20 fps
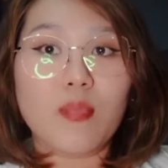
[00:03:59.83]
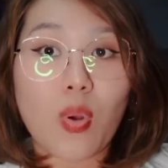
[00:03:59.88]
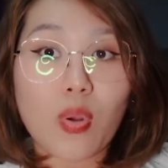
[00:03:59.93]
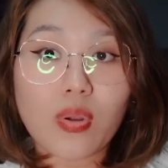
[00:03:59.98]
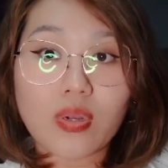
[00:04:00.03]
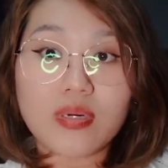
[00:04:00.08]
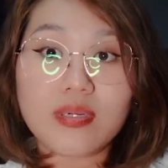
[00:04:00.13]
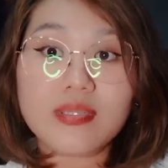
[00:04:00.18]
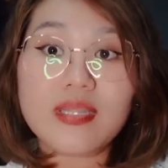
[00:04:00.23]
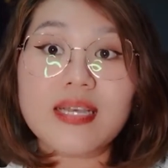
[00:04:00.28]

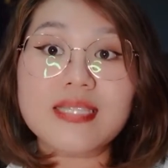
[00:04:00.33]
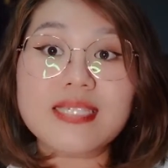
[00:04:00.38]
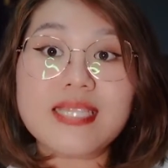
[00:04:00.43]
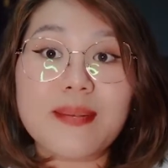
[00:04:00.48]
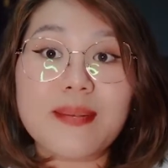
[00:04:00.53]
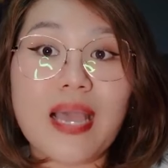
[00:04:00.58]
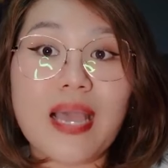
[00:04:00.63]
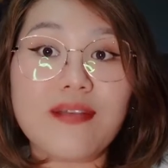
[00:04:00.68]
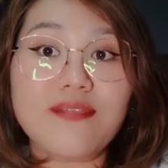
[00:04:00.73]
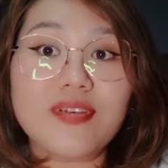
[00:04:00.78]
Mọi người có thể
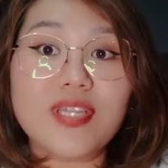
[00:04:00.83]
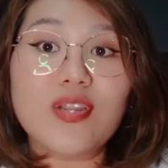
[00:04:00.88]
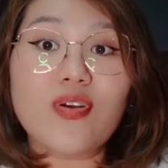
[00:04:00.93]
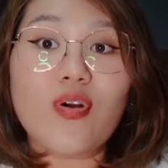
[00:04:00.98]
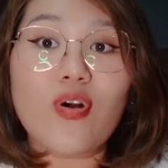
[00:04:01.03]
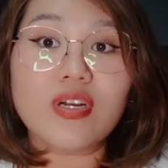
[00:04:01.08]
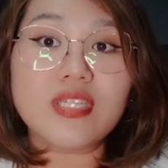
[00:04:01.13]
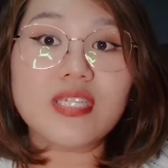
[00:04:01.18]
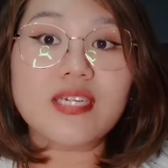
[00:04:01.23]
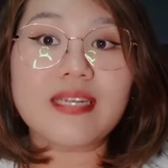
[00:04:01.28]
lại
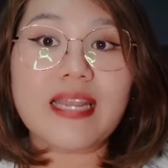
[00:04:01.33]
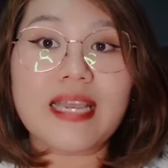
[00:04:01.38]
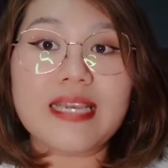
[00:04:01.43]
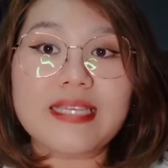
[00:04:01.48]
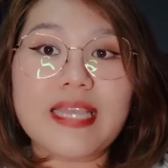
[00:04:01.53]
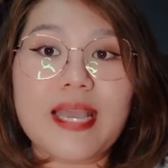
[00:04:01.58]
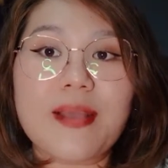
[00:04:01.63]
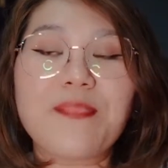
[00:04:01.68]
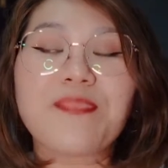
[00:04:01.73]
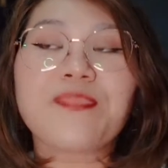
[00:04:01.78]
video ở trên
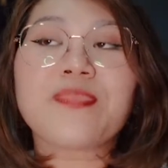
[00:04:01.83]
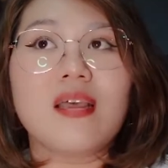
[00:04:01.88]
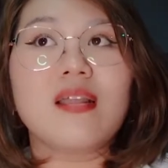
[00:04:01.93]
này nha.